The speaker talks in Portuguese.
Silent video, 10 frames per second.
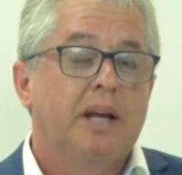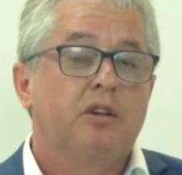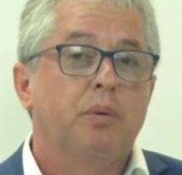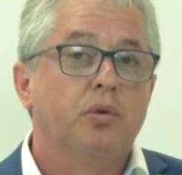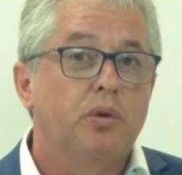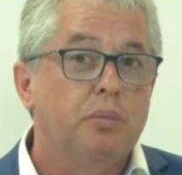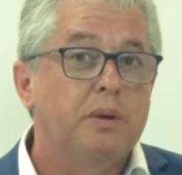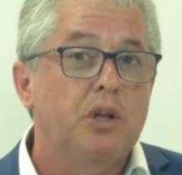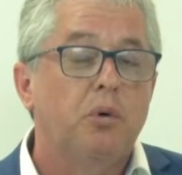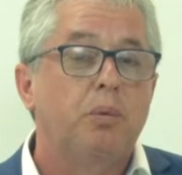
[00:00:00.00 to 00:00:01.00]
que as pessoas
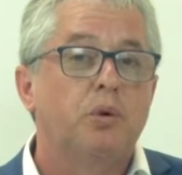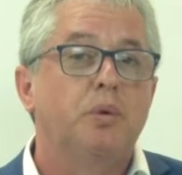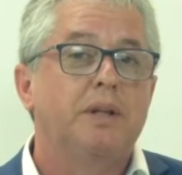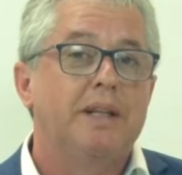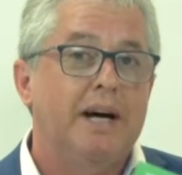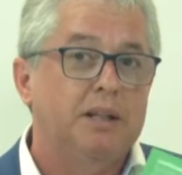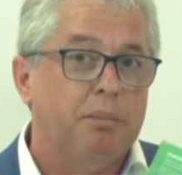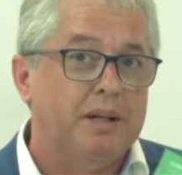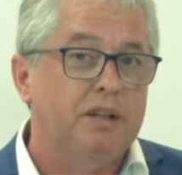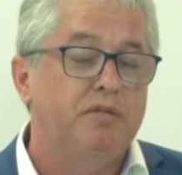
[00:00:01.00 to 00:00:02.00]
me dêem oportunidade
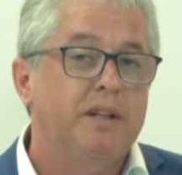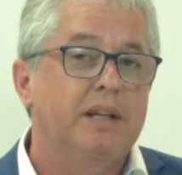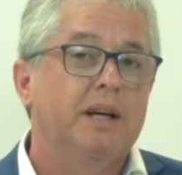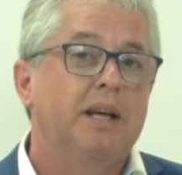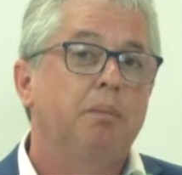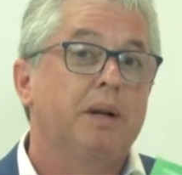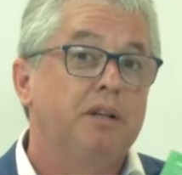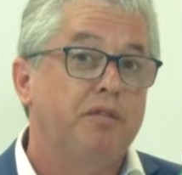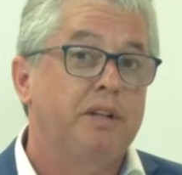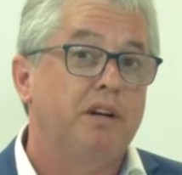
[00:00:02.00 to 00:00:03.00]
para defender aqui, para
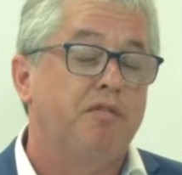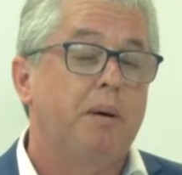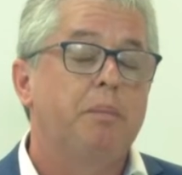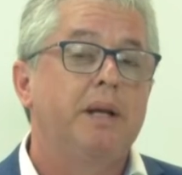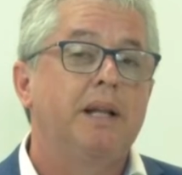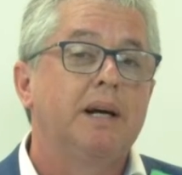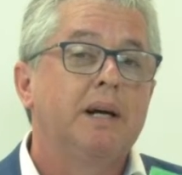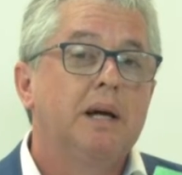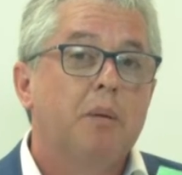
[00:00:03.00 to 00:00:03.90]
defender a família,